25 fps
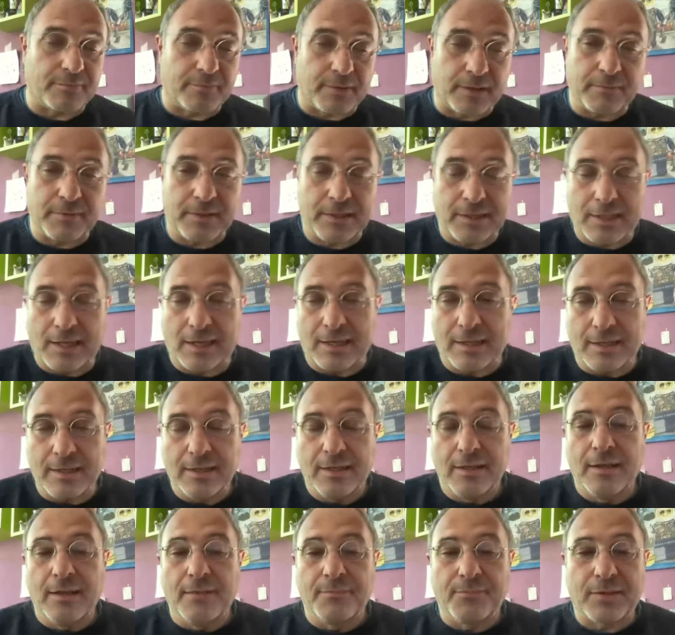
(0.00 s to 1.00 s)
sperimentali
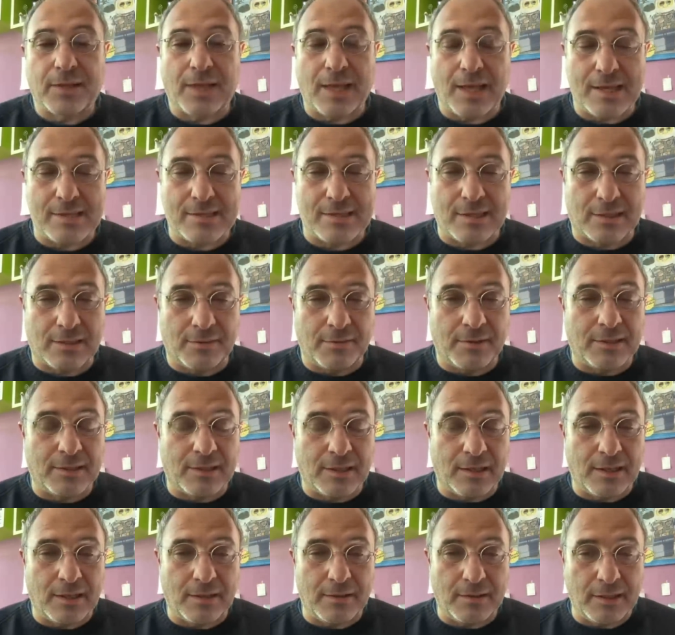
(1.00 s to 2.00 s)
che è
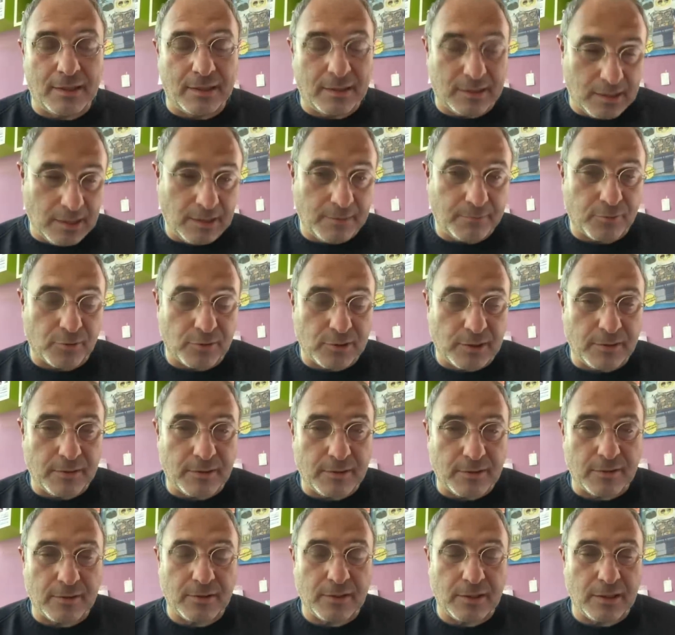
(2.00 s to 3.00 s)
esattamente il, il tipo
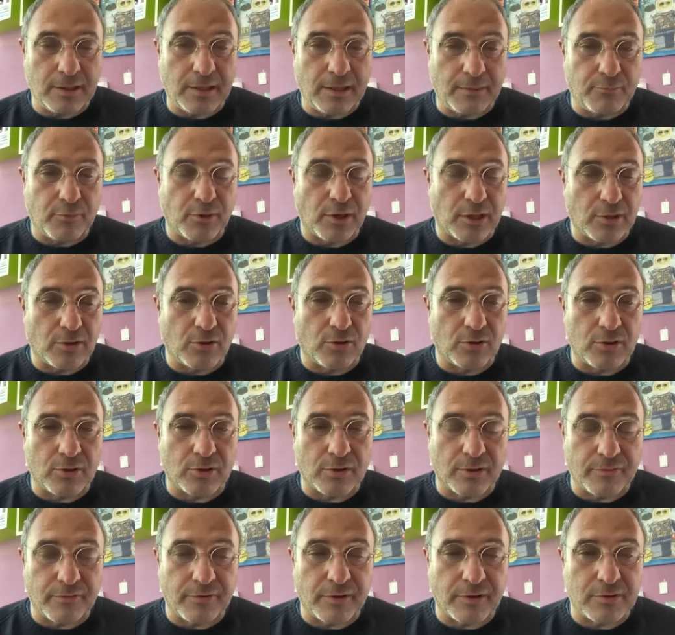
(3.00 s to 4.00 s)
di, di,
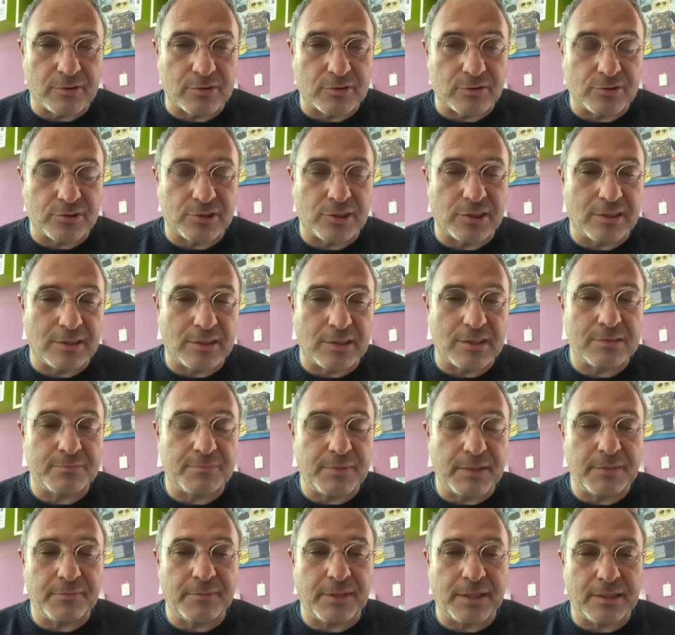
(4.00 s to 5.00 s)
laboratorio che fa questo genere di
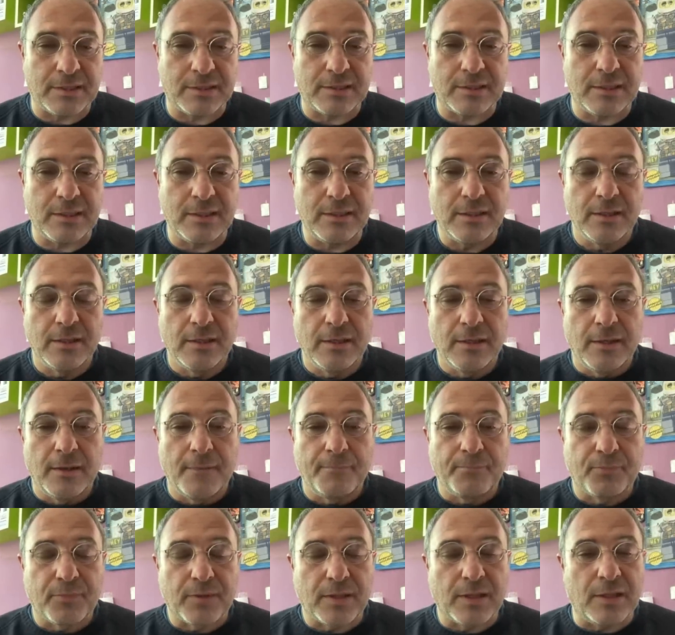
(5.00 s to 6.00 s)
esperimenti,
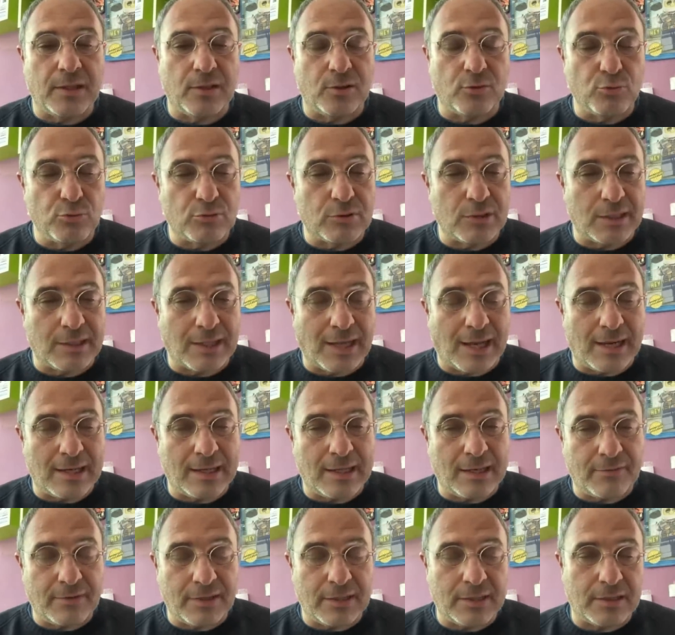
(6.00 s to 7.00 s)
in tutta
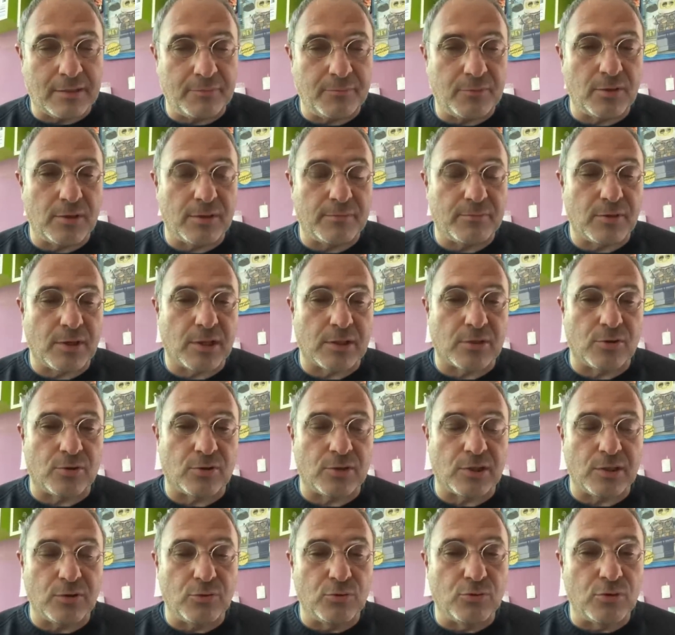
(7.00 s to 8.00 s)
Italia 20
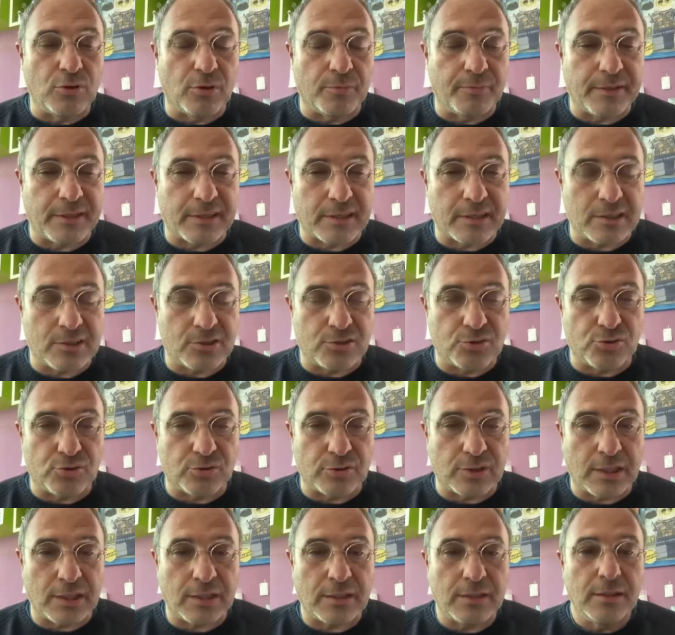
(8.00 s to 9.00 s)
biolaboratori, uno per
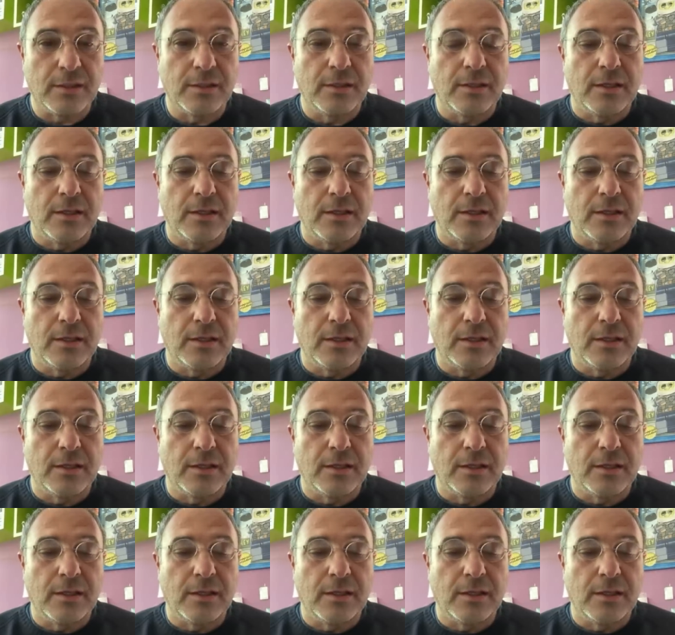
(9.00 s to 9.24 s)
regione.